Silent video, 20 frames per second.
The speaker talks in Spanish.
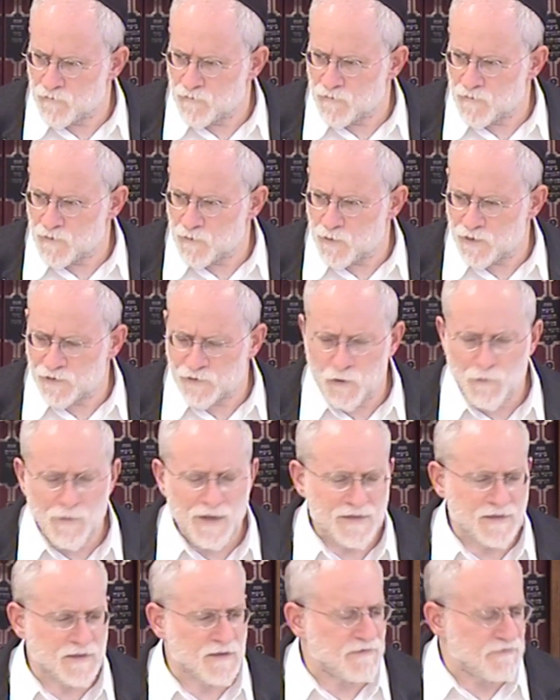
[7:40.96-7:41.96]
cuanto
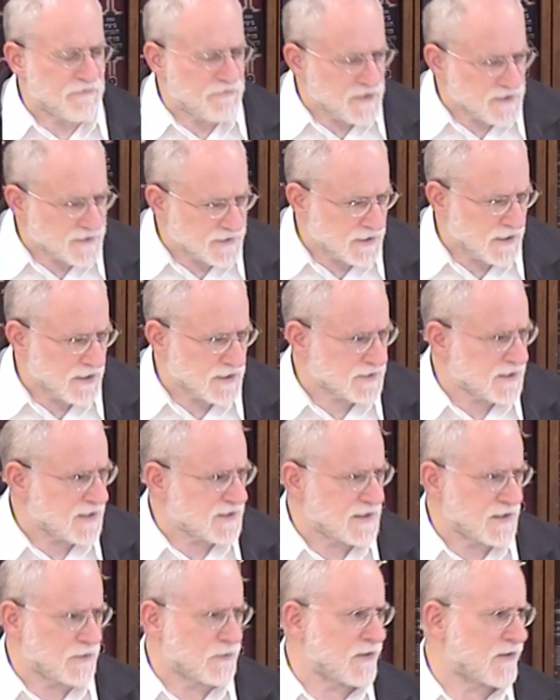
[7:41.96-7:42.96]
más difícil es la
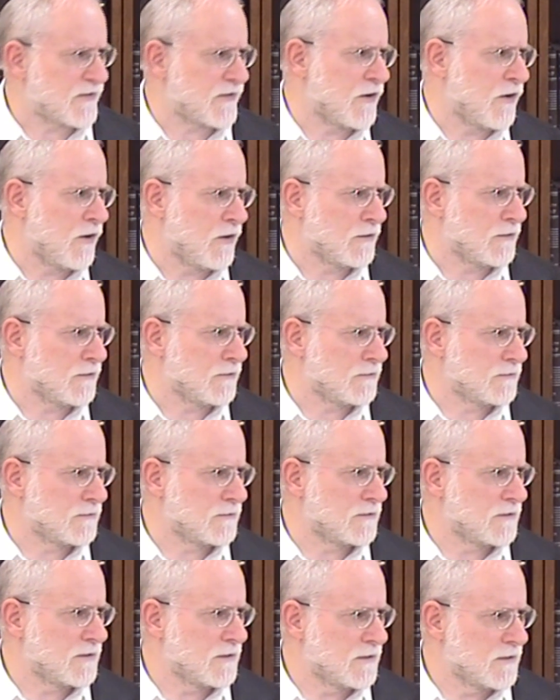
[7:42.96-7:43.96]
situación,
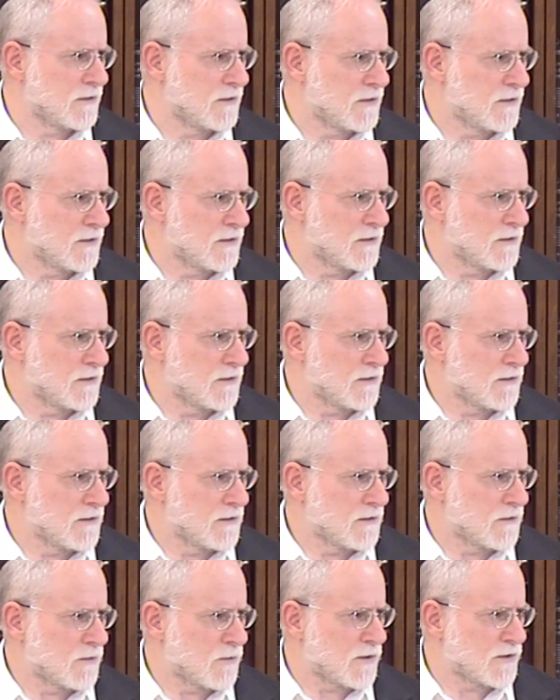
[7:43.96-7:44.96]

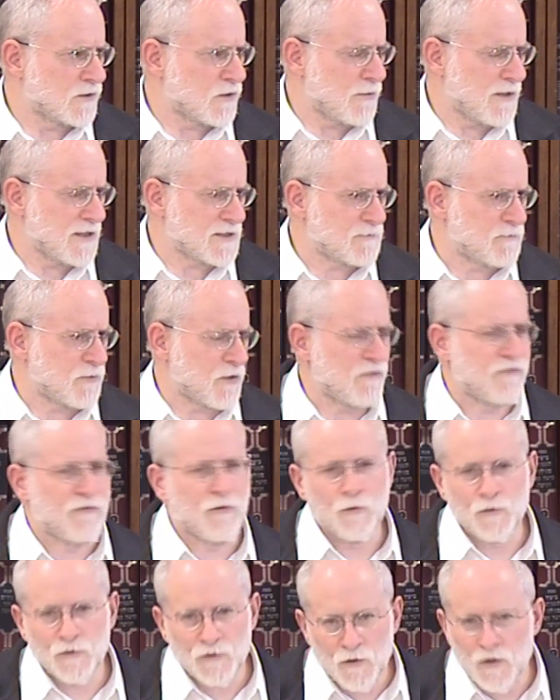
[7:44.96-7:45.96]
cuanto más
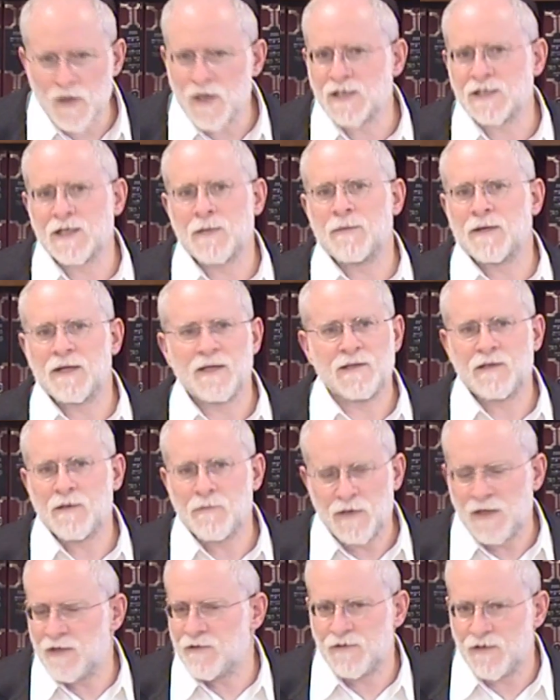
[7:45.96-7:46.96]
profundo es
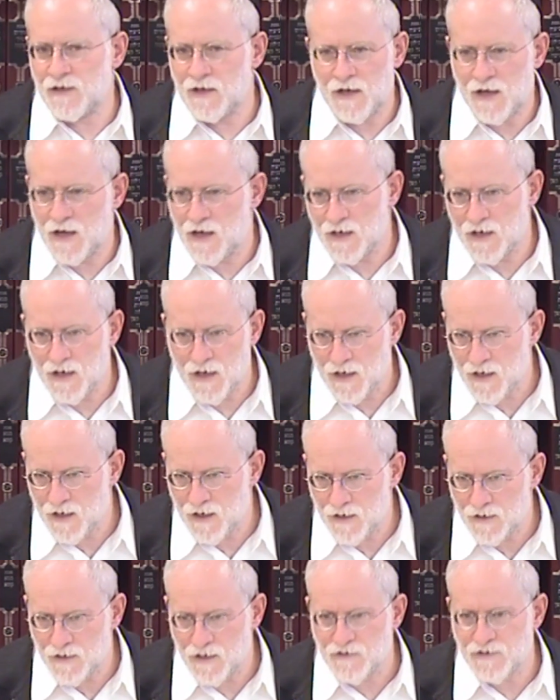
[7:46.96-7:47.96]
aparentemente la,
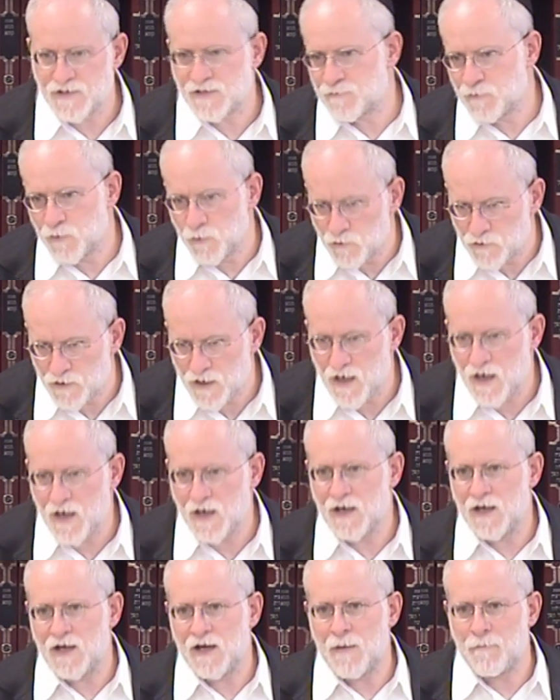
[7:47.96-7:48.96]
disputa,
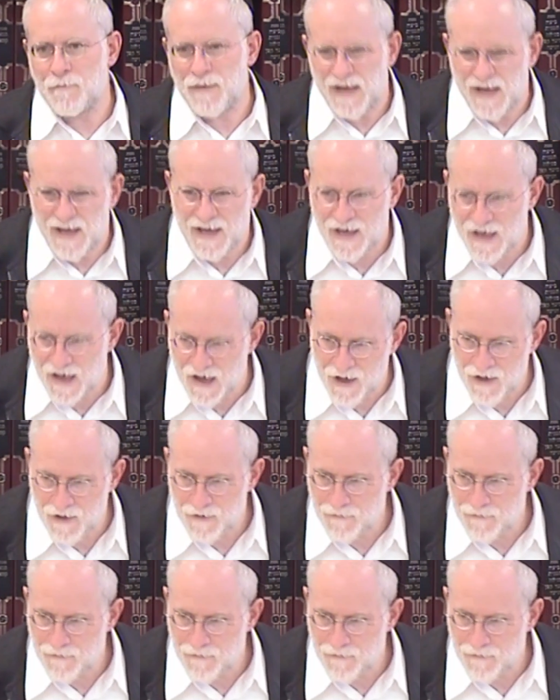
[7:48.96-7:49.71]
la, pelea,